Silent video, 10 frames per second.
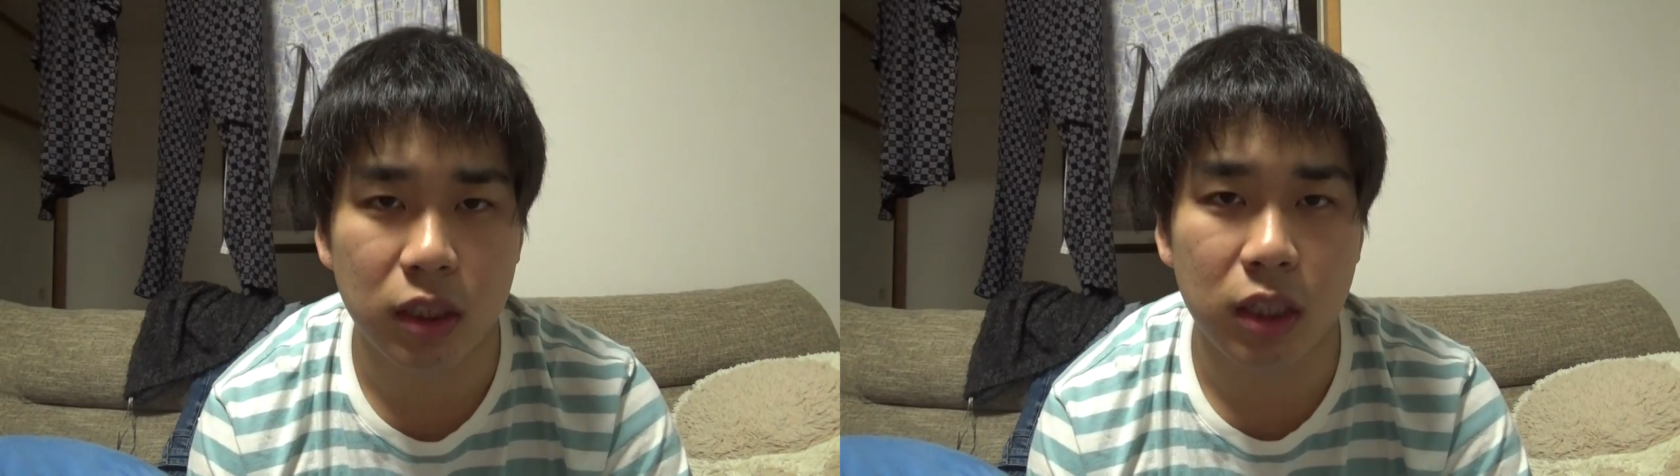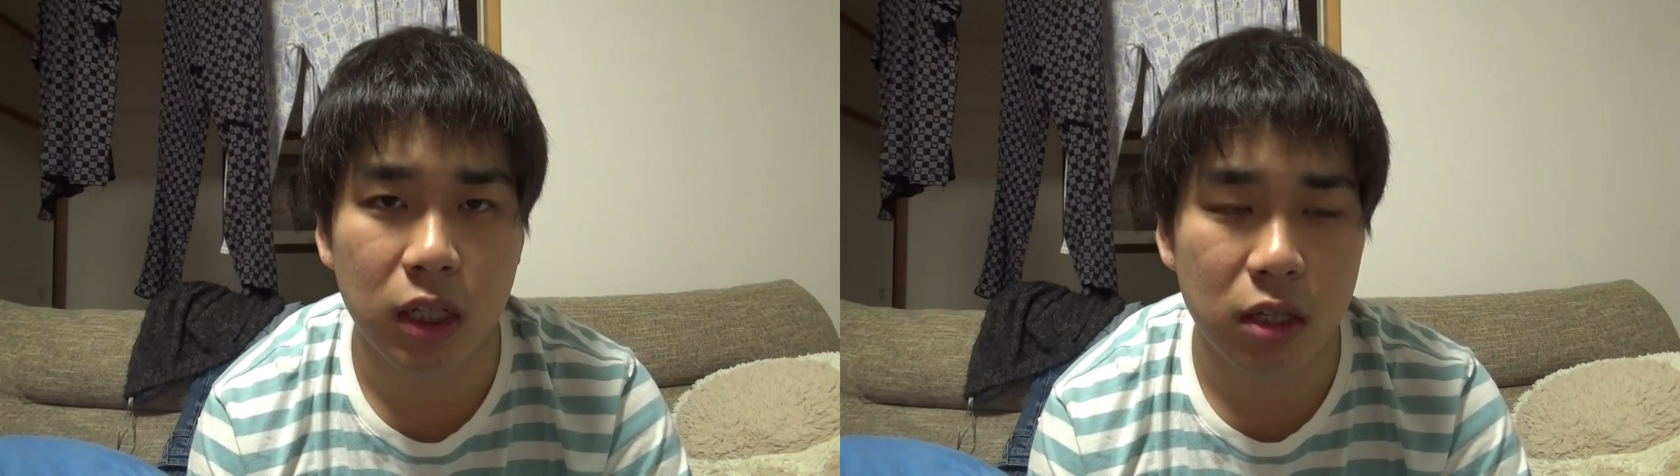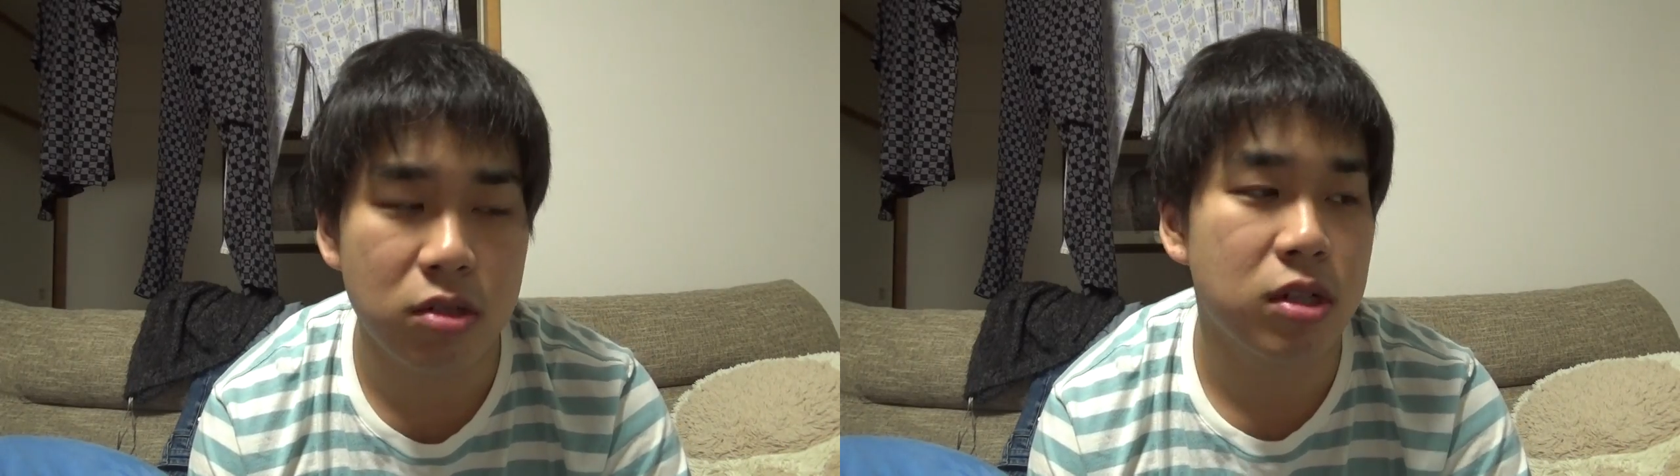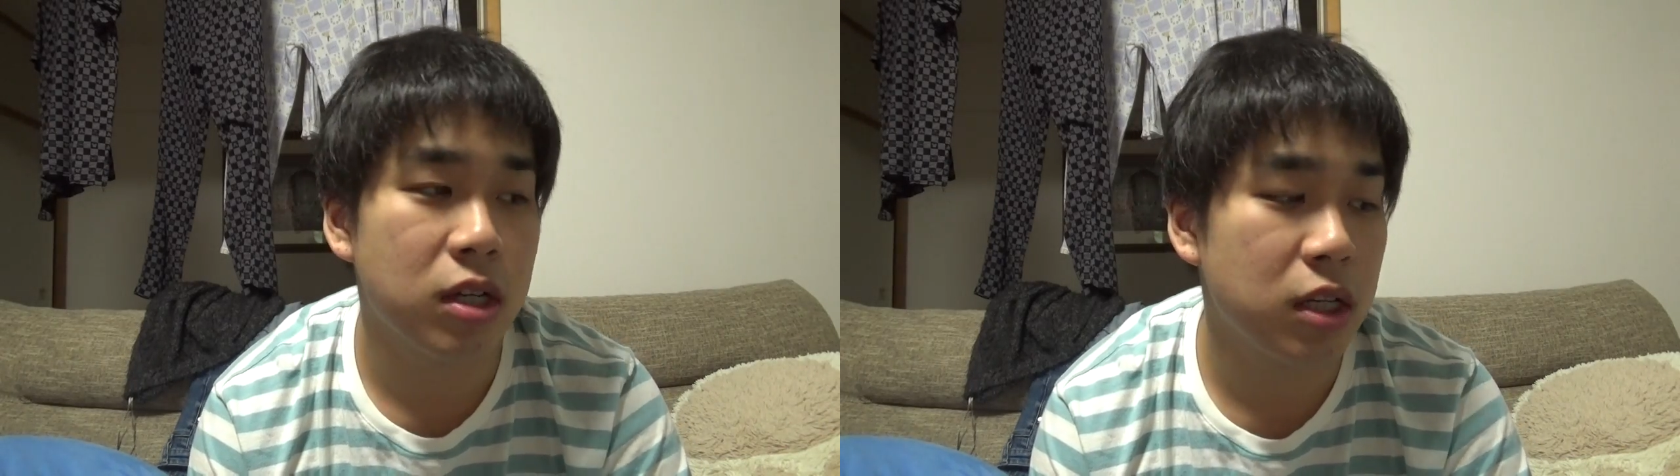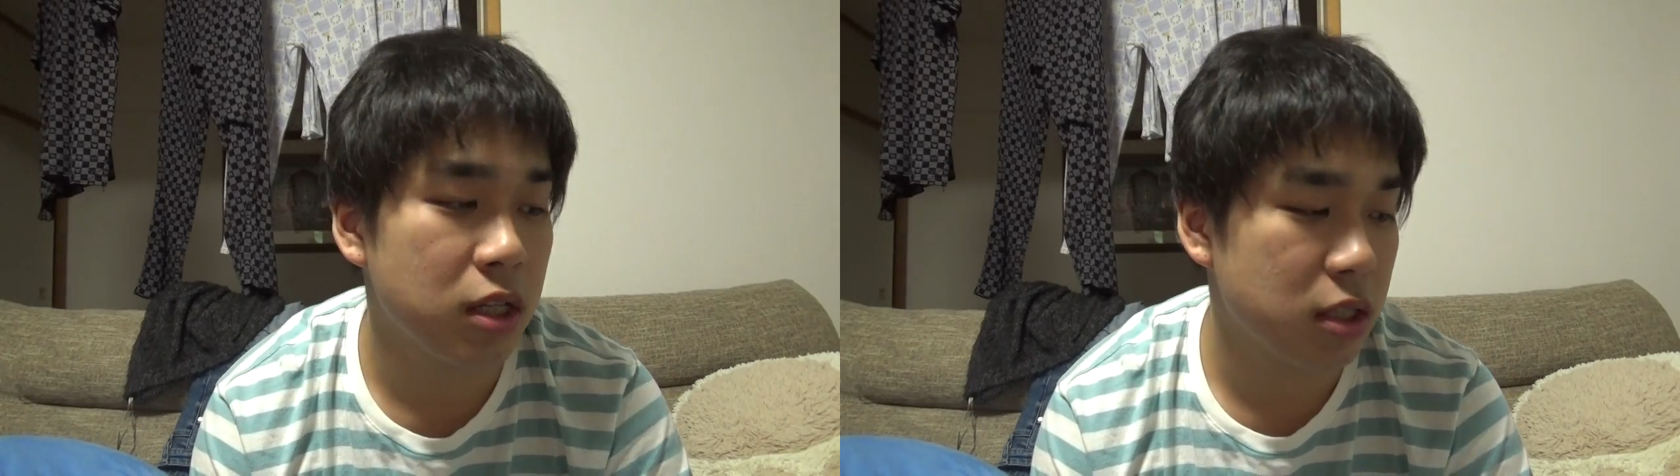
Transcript: てあるじゃないで